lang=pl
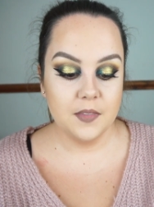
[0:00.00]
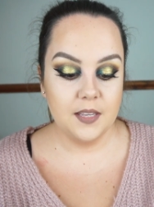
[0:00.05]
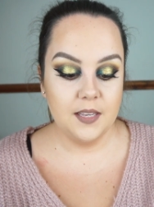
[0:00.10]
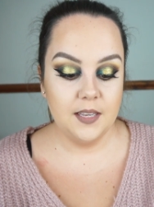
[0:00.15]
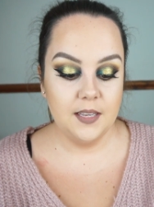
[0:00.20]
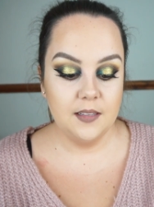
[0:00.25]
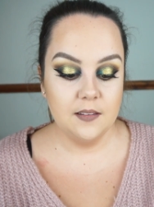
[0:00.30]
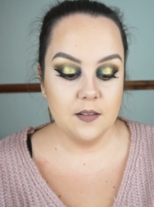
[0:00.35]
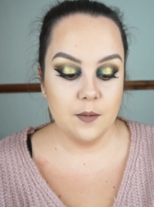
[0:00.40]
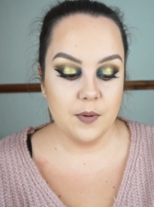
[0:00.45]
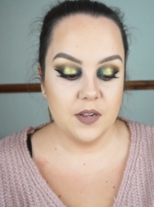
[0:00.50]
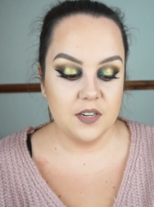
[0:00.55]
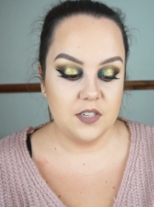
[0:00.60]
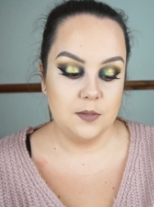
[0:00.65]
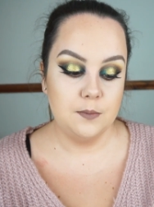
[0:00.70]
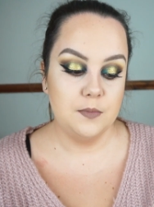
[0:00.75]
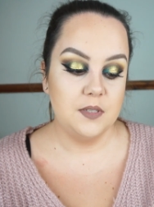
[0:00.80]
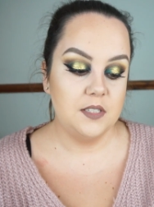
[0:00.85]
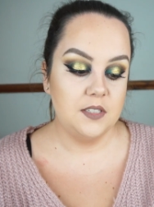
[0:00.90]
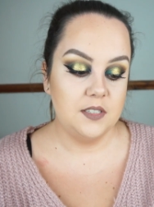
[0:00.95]
i
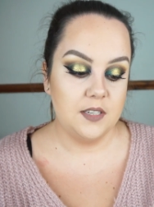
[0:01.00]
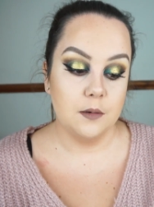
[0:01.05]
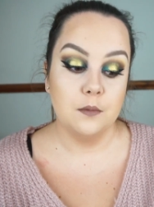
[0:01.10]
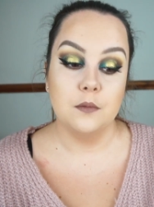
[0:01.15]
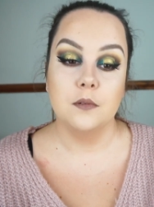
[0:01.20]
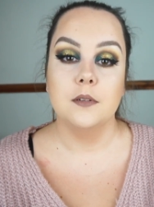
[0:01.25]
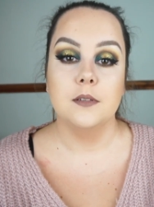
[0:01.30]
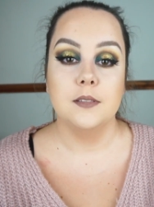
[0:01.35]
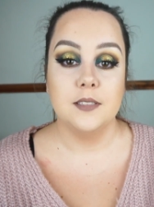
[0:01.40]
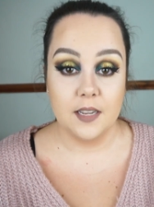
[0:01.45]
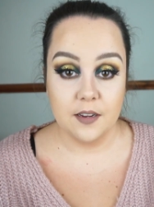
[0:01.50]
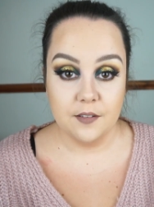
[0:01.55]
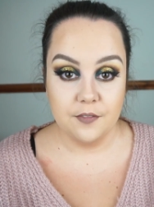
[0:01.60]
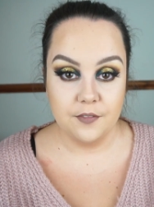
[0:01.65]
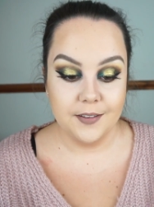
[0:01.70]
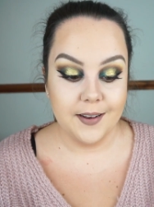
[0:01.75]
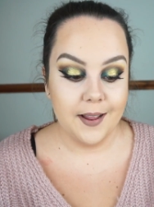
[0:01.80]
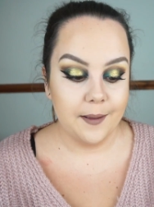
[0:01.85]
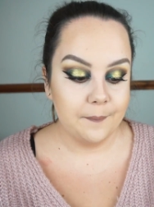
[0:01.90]
zobaczymy się za chwilę.